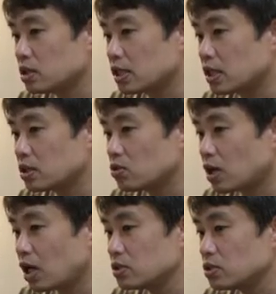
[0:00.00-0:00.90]
怒りを
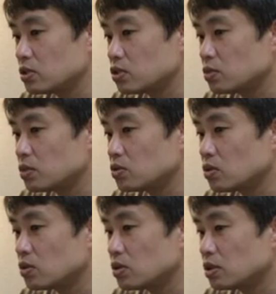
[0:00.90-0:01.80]
感じる自分
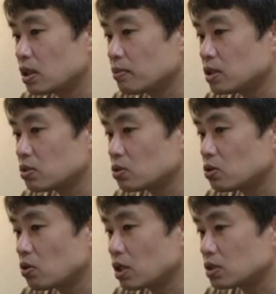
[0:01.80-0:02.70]
をダメだと
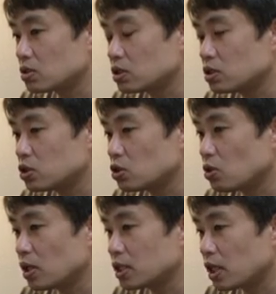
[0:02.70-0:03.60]
評価する必
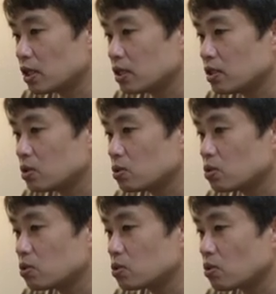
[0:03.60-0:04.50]
要はないとい
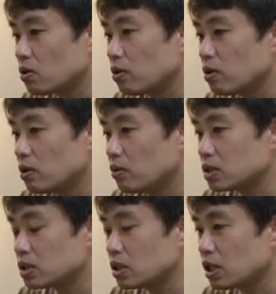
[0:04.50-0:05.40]
うことを
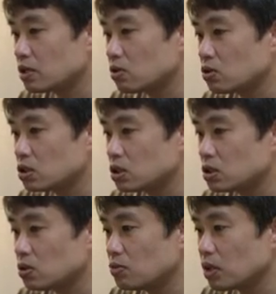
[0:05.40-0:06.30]
忘れないでほし
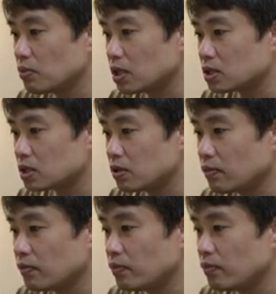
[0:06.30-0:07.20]
いと思います
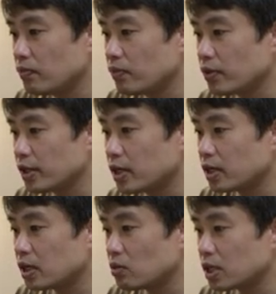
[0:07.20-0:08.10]
怒
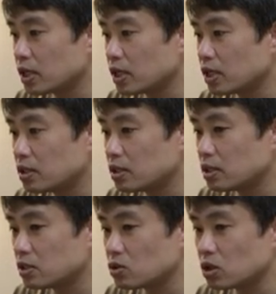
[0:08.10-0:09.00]
りが湧き上がってき
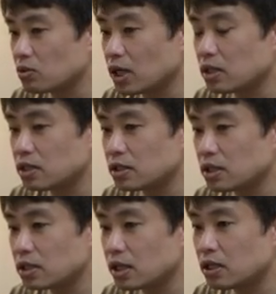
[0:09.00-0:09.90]
た時は
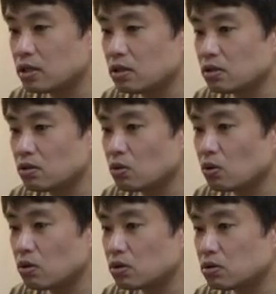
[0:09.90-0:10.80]
ただ
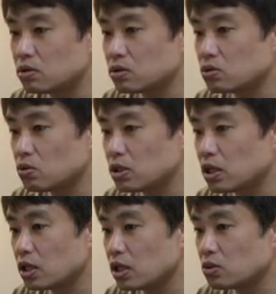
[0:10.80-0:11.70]
を想
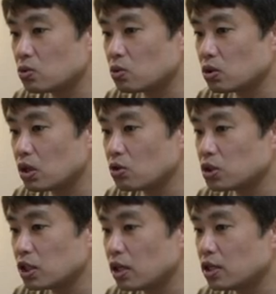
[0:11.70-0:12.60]
定外のことが
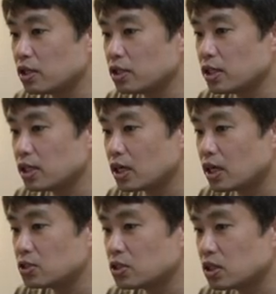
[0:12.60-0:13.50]
起きて嫌な
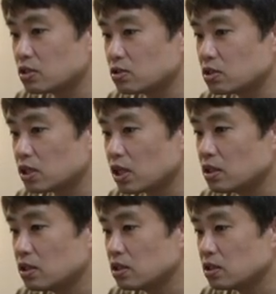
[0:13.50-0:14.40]
感じがするぜ
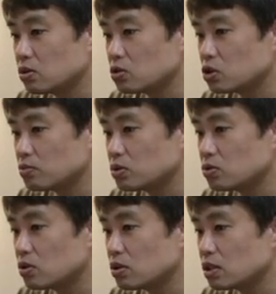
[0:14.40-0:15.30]
と自
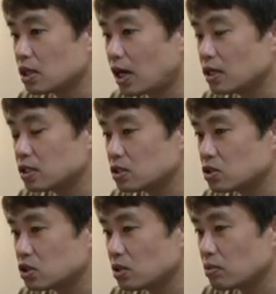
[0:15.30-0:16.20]
分を観
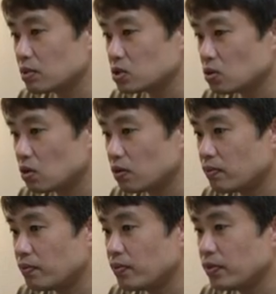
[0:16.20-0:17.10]
察してみましょ
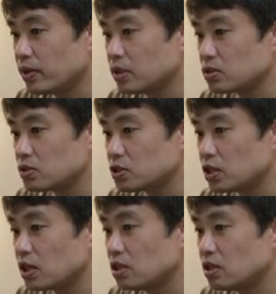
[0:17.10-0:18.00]
うそし
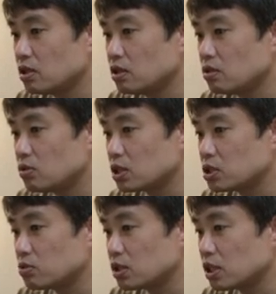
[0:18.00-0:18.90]
て
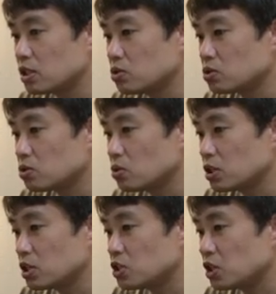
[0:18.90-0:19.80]
私は何を想
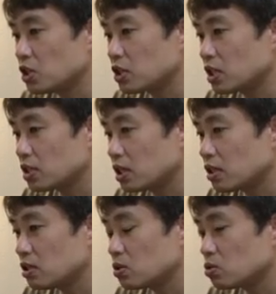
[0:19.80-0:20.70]
定していたん
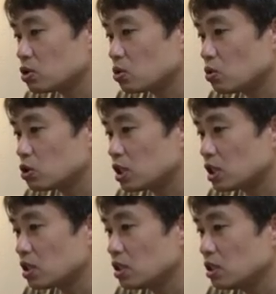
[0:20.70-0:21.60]
だと思考した
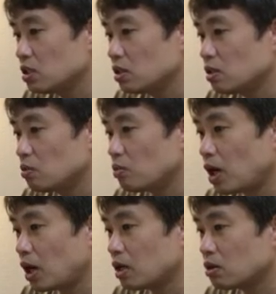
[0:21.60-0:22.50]
り
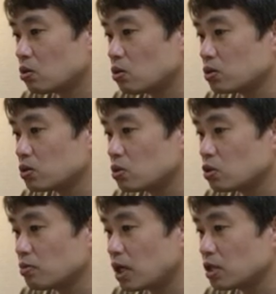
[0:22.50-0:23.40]
まあこういうこ
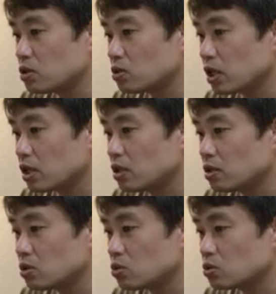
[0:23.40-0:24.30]
ともあるよね
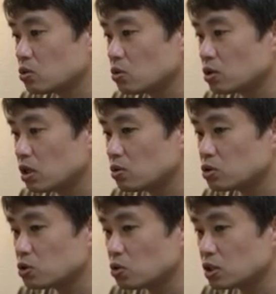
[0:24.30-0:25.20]
と想定を
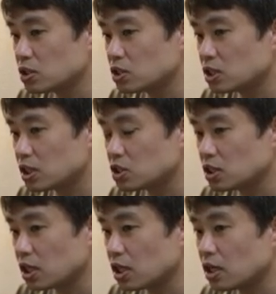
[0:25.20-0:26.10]
調節したりし
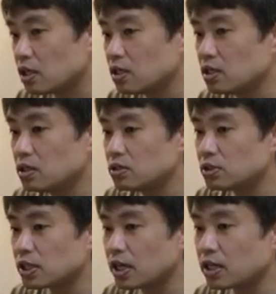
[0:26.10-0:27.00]
ながら
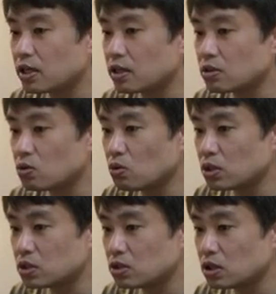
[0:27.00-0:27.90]
不快感が通
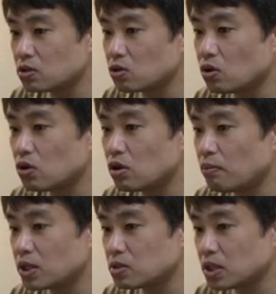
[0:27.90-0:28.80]
り過ぎるのを
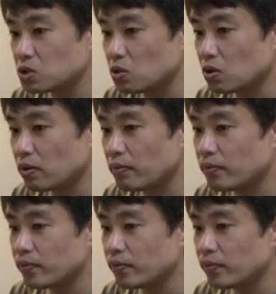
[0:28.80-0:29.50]
待ちましょう